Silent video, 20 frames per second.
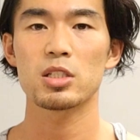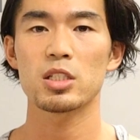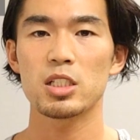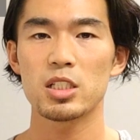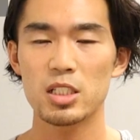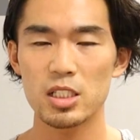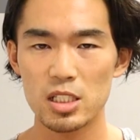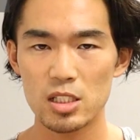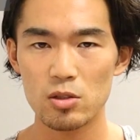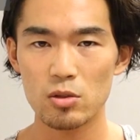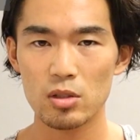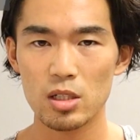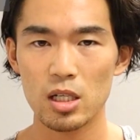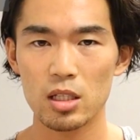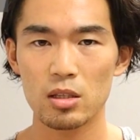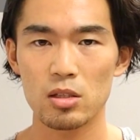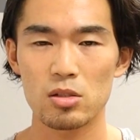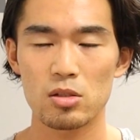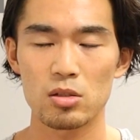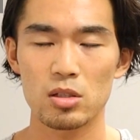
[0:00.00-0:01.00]
脂質を
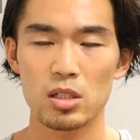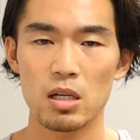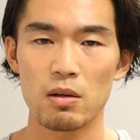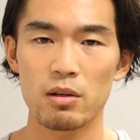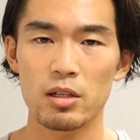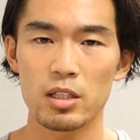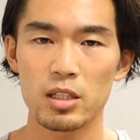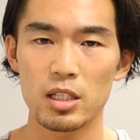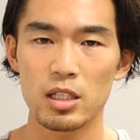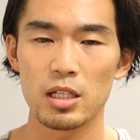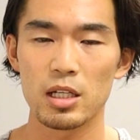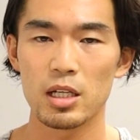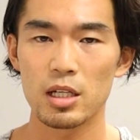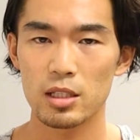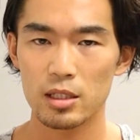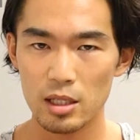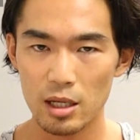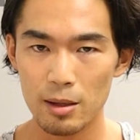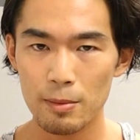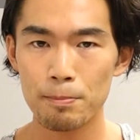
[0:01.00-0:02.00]
カットする代わりに、
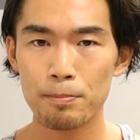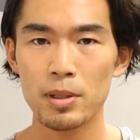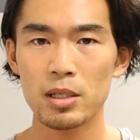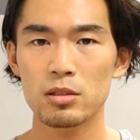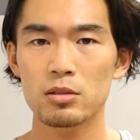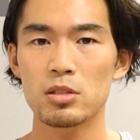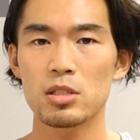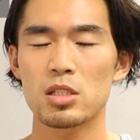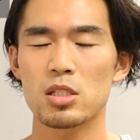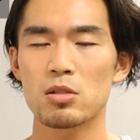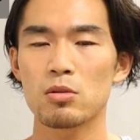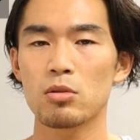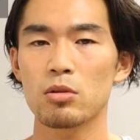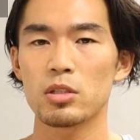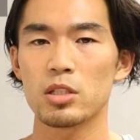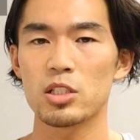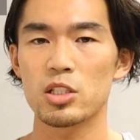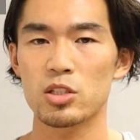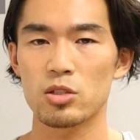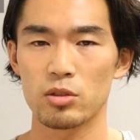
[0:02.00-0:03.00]
タンパク質
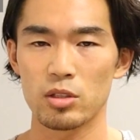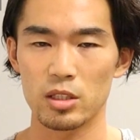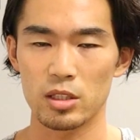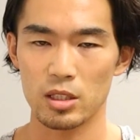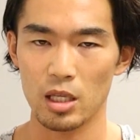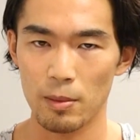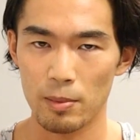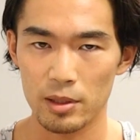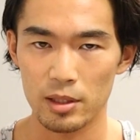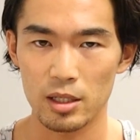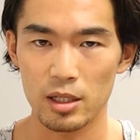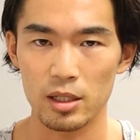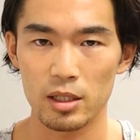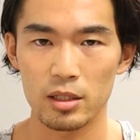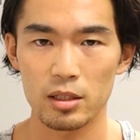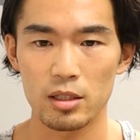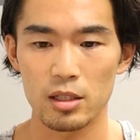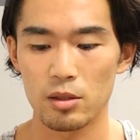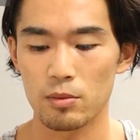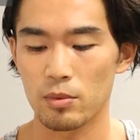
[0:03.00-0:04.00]
を一緒に食べてあ
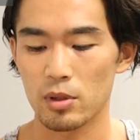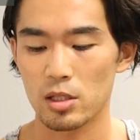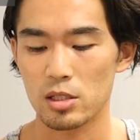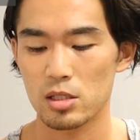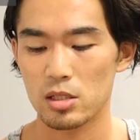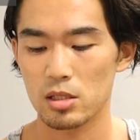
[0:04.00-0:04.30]
げていま